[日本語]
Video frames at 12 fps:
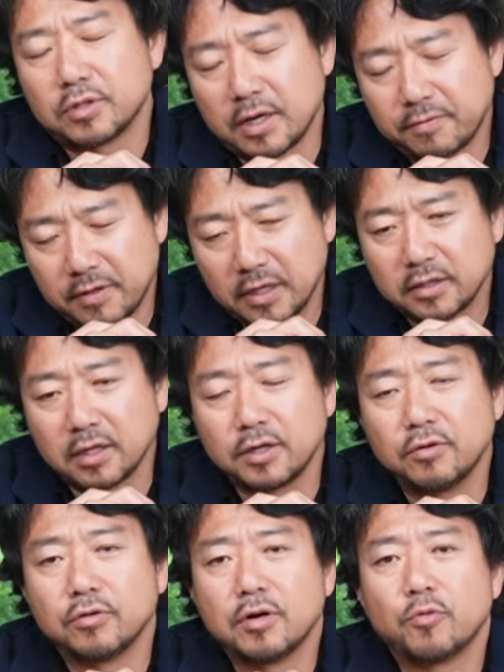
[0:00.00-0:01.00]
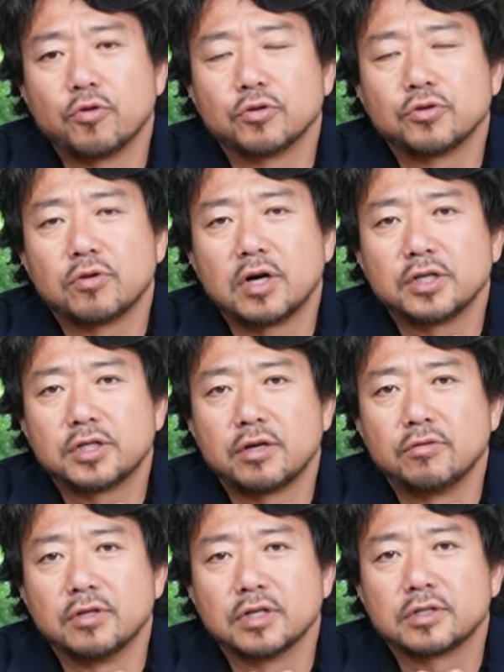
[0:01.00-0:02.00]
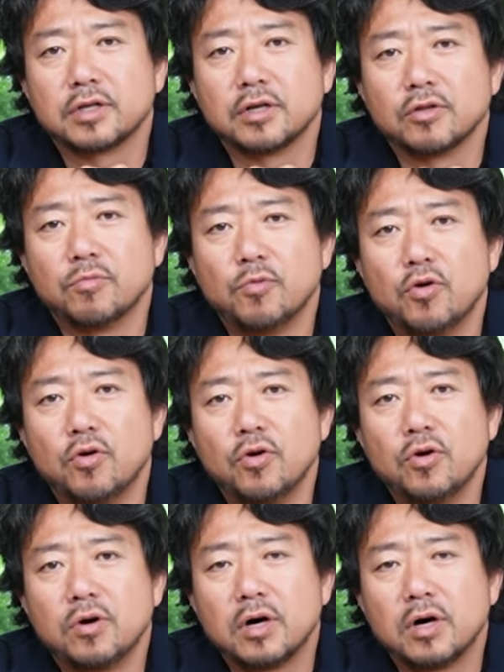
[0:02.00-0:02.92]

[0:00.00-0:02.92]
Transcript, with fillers: 財布だったりいろんなものを紹介してるんですけれども、